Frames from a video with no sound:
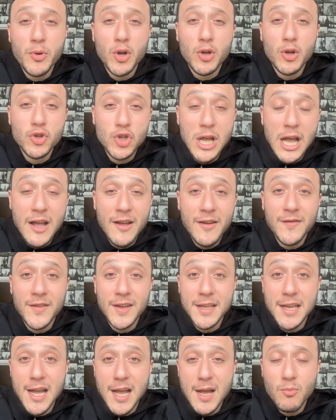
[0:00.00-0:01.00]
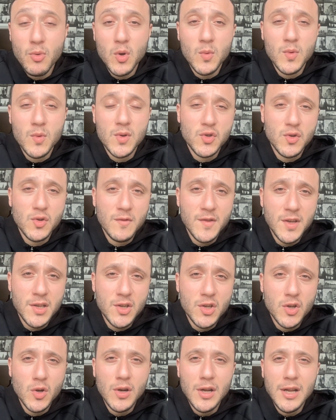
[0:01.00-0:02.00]
però già vediamo in questo
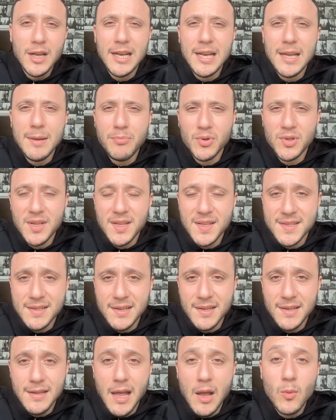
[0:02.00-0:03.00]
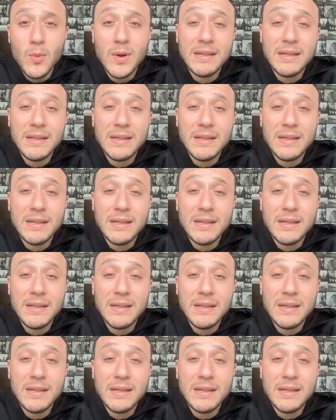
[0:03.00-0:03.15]
video le potenzialità.